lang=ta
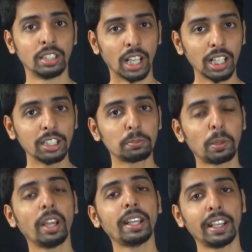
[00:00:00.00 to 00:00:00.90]
நாலாவது
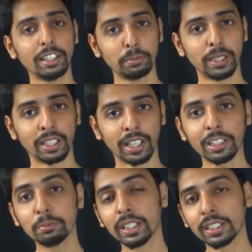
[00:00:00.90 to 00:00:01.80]
பாயிண்ட் அரித்மெட்டிக்
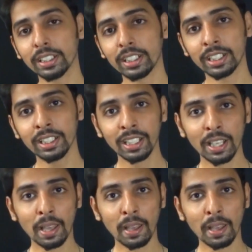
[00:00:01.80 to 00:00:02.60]
அரித்மெட்டிக்னா என்ன